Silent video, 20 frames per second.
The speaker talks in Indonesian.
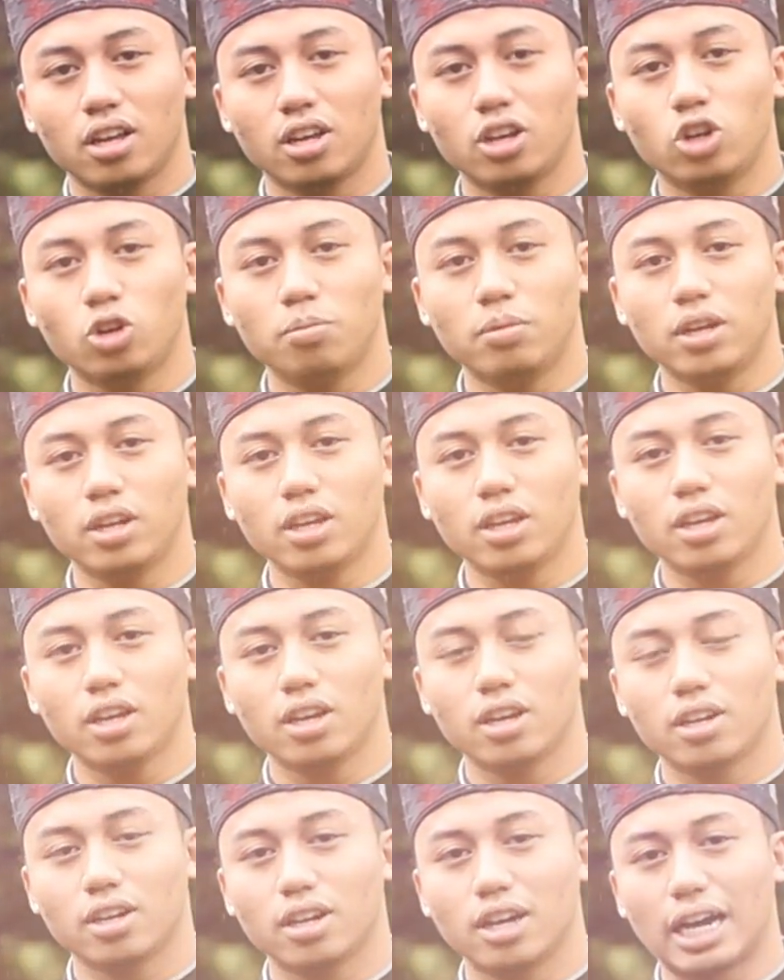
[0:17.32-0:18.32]
Hidup ini
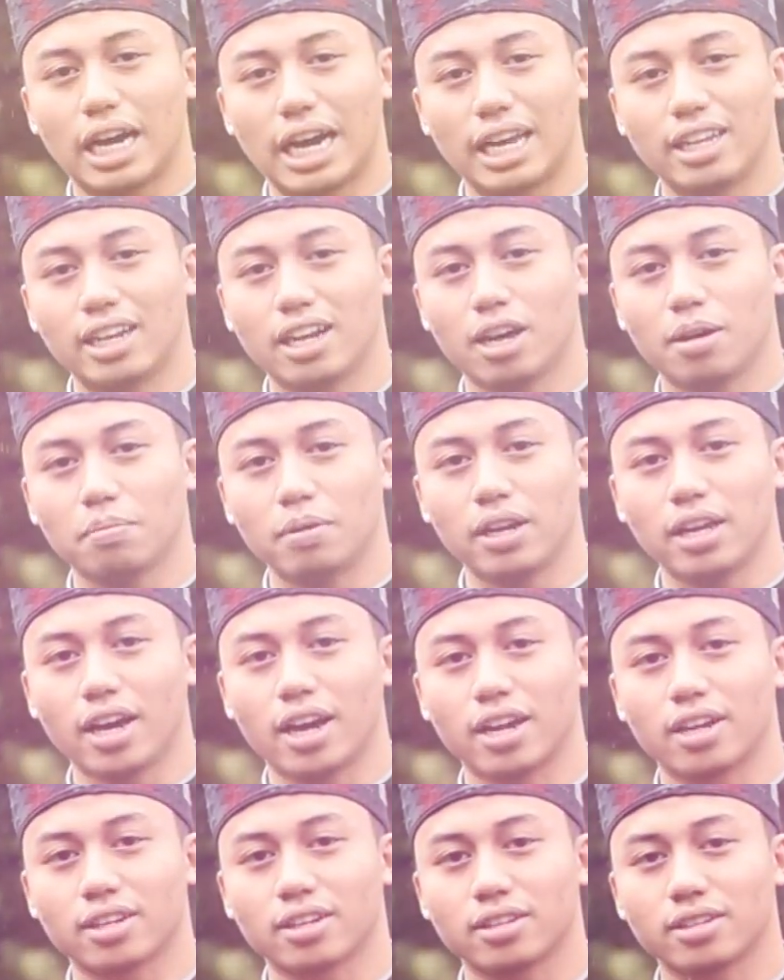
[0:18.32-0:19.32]
adalah
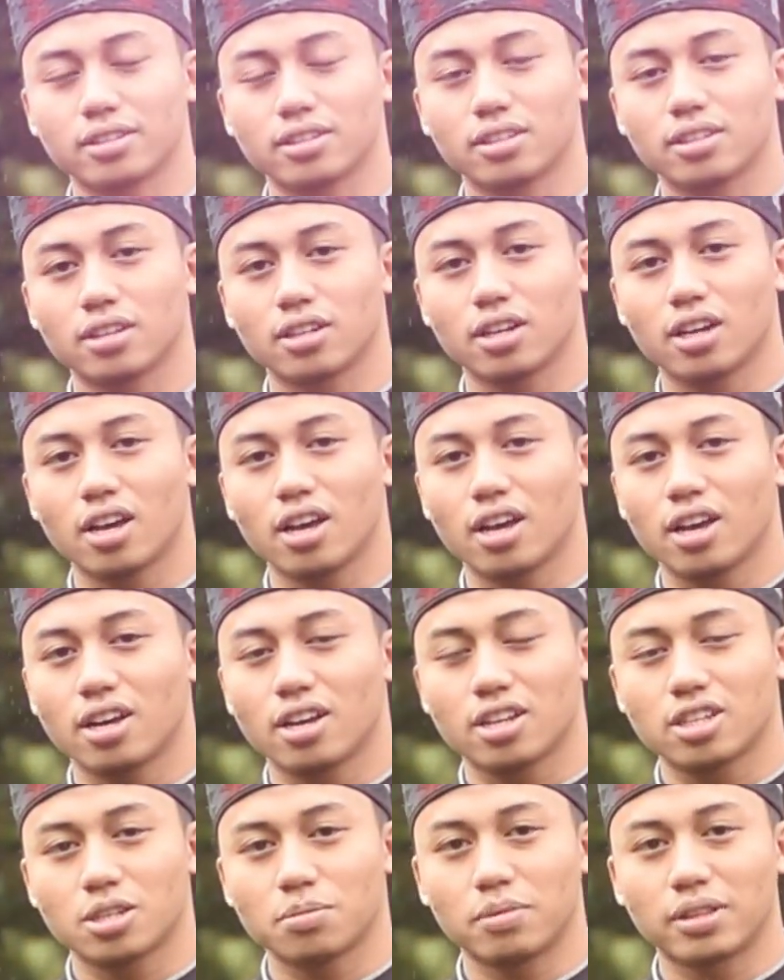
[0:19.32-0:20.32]
pilihan.
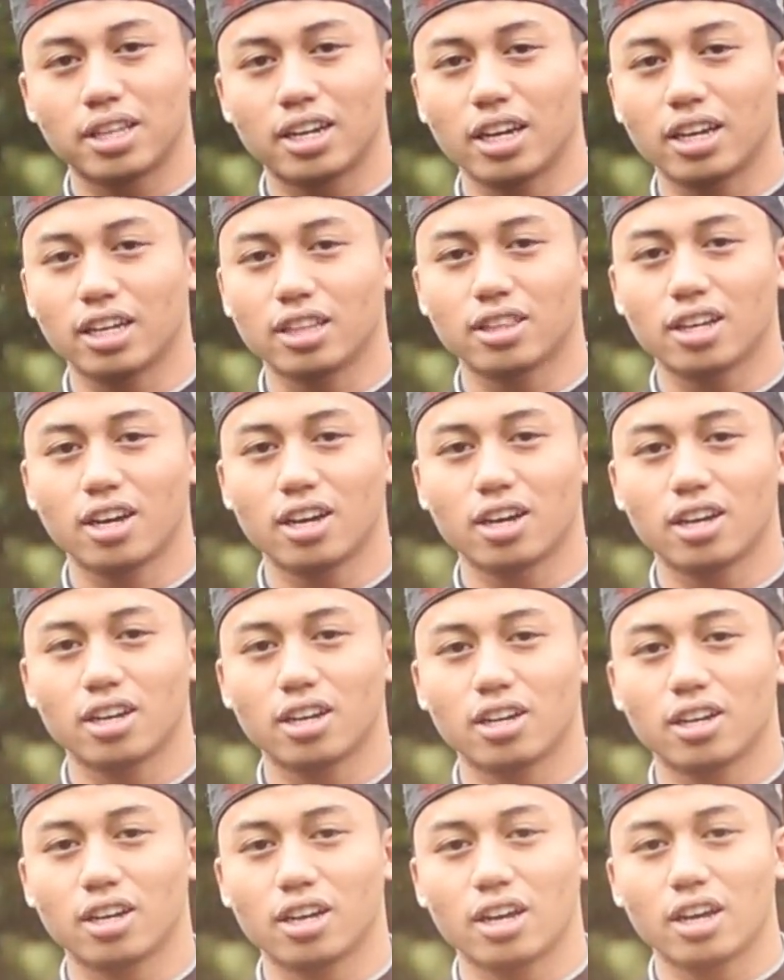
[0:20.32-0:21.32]
Sementara kita
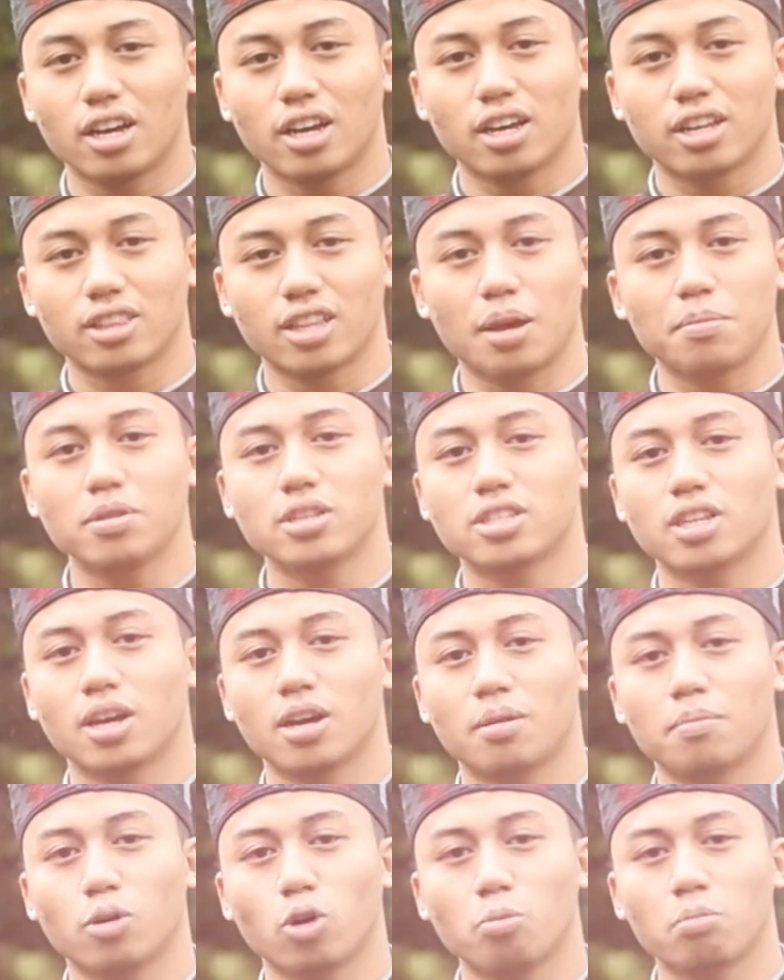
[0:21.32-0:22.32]
tak
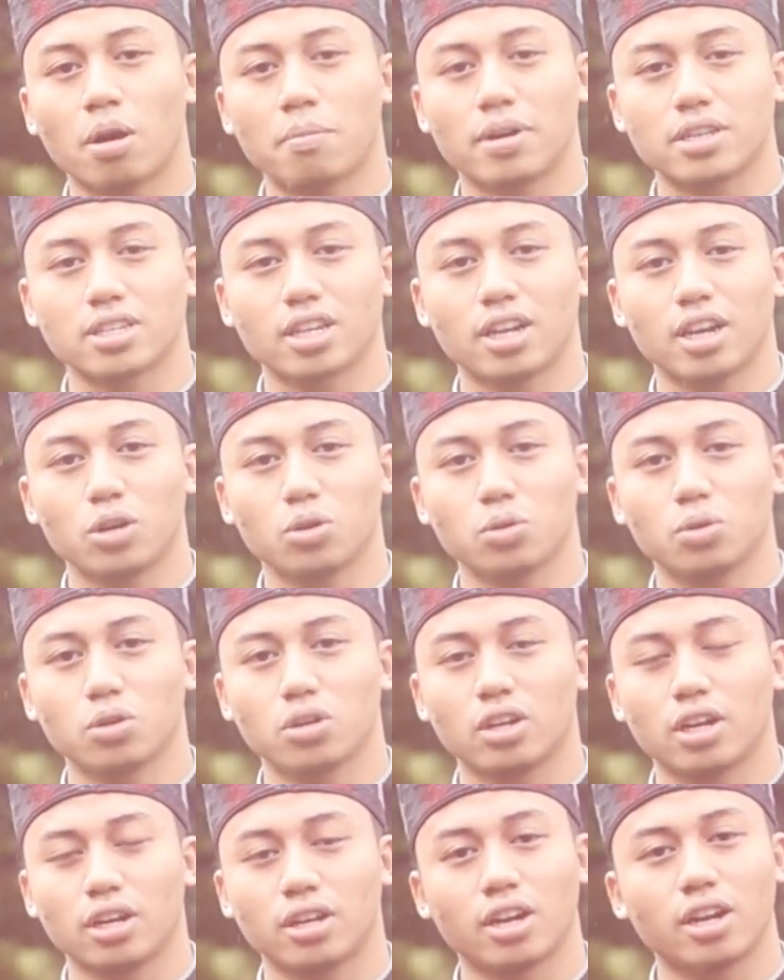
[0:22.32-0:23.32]
bisa mengubah masa lalu
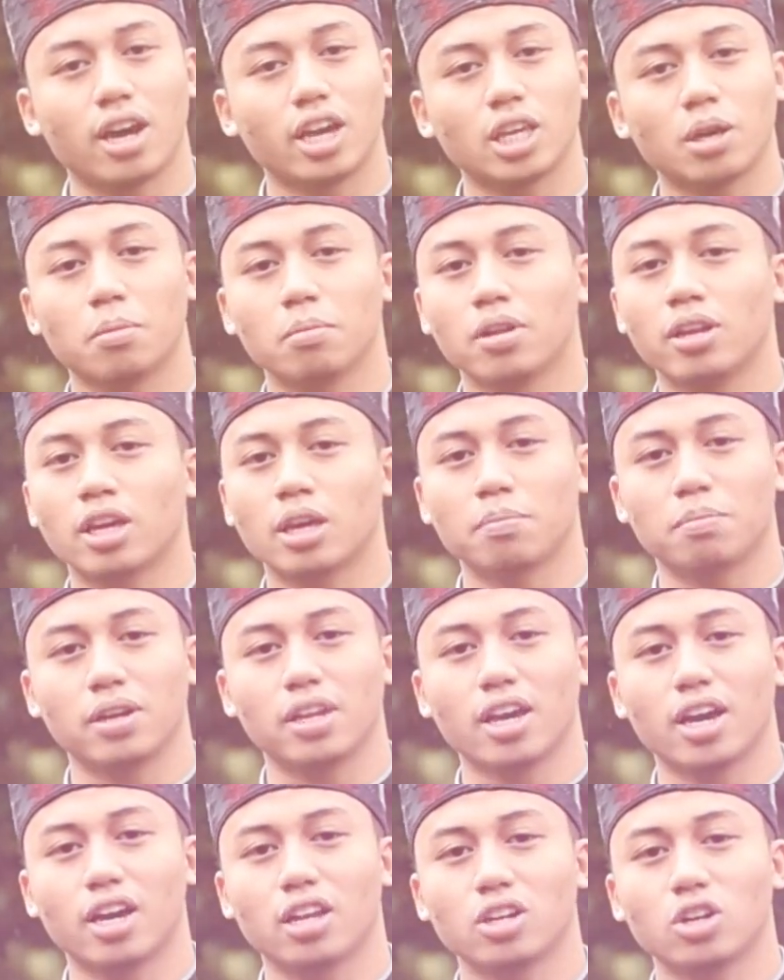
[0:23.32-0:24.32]
dan hanya memiliki
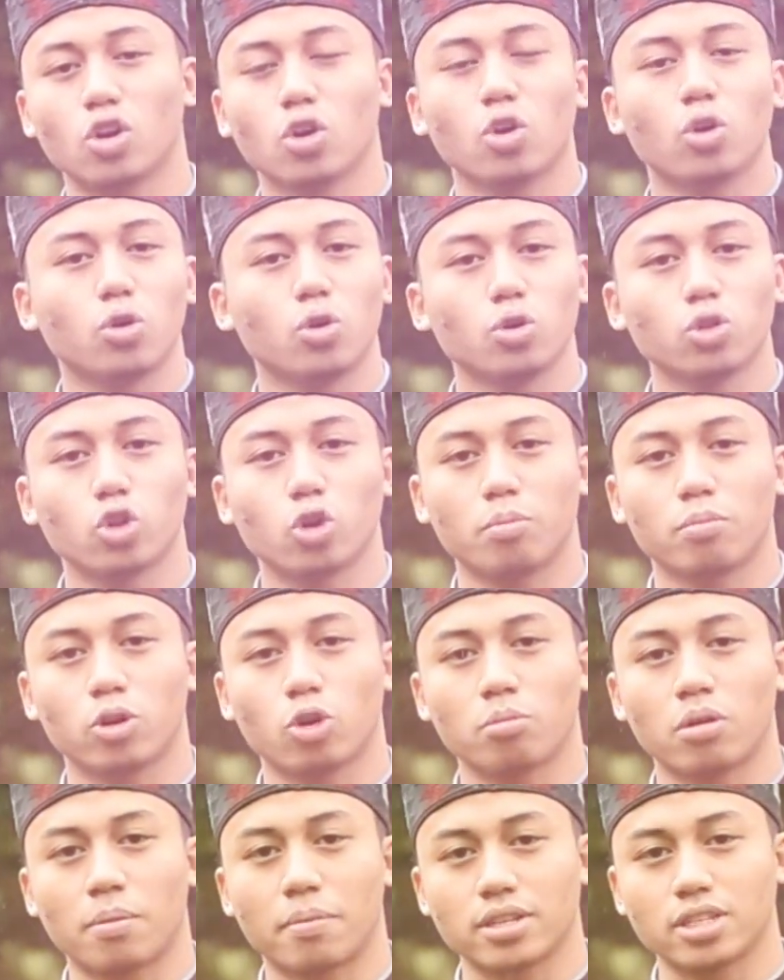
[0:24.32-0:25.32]
pilihan untuk
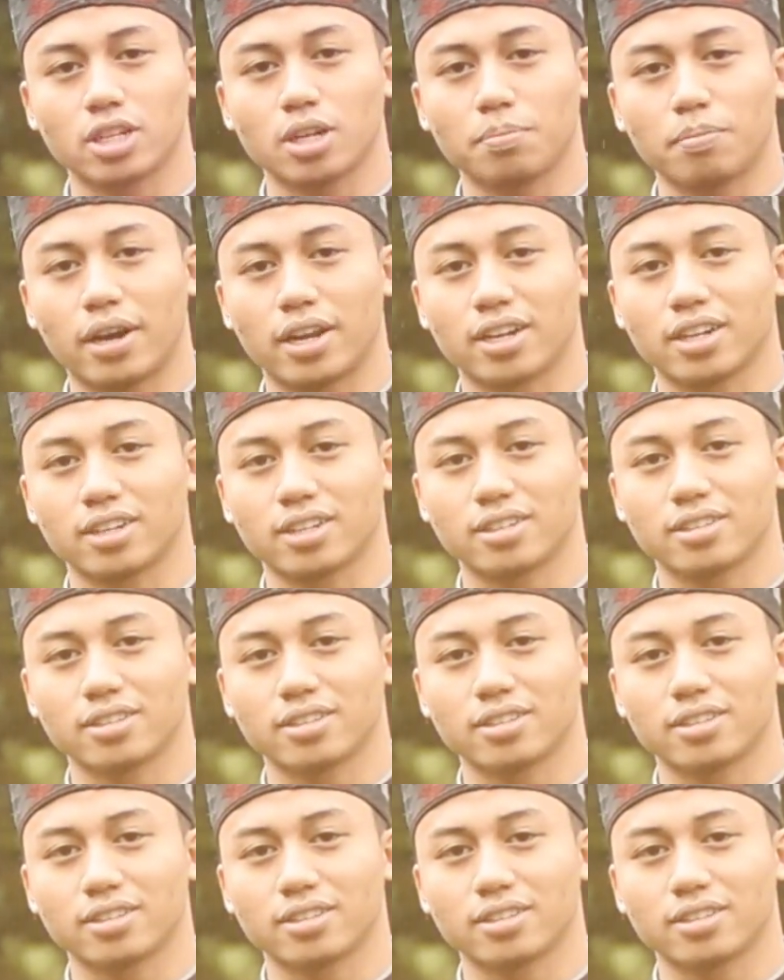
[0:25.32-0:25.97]
merubah masa depan.